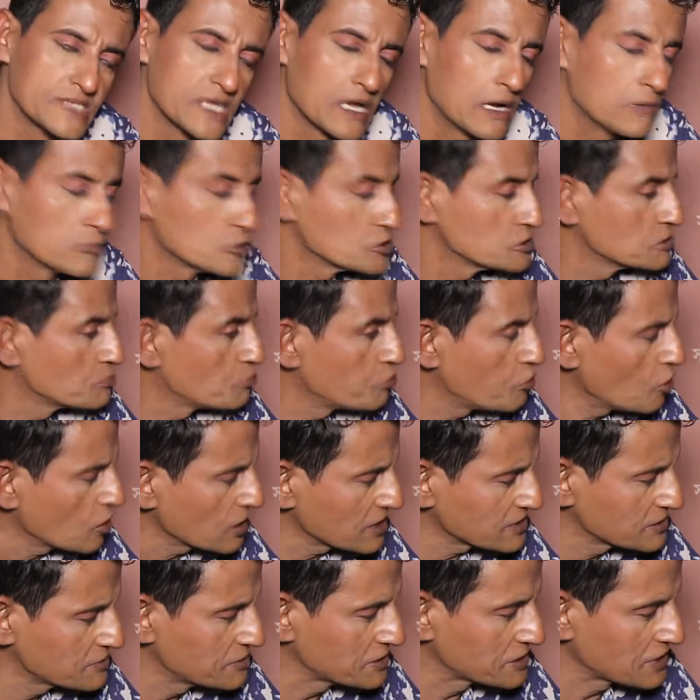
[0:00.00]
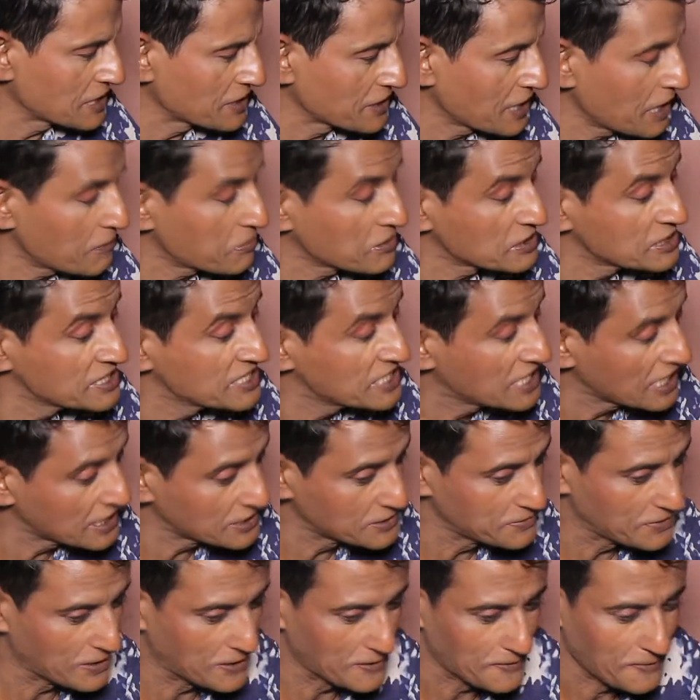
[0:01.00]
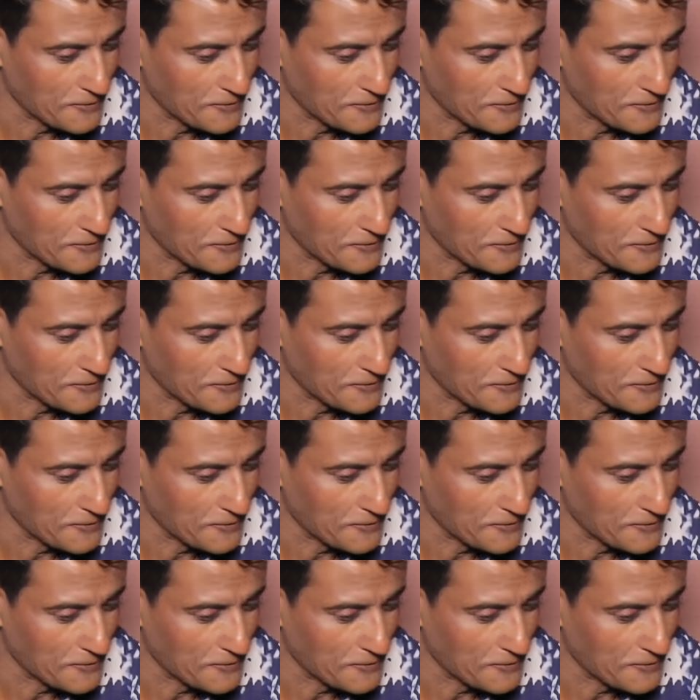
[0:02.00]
আমি কিছু বকা দিবেন না না পারলে হিগাই দিবেন